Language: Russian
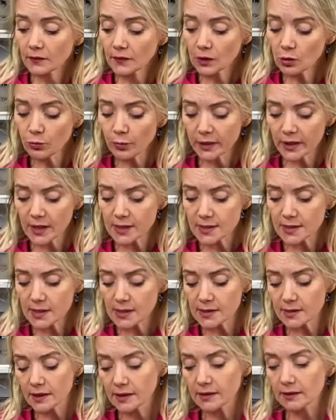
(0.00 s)
У меня
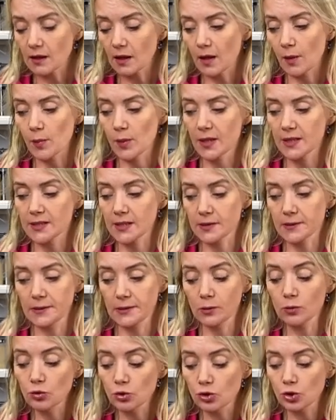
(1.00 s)
здесь стоит как образец
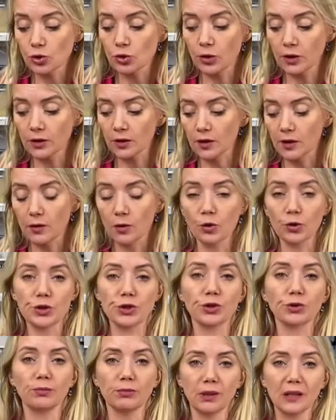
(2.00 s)
лягушонок,
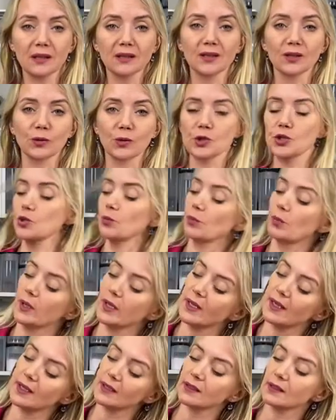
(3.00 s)
очень милый, очень
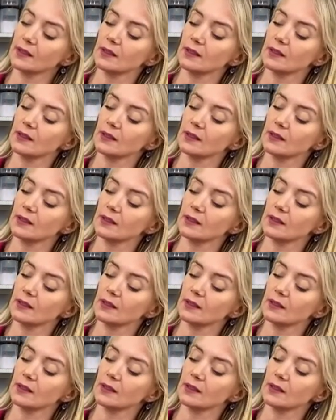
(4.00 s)
приятный,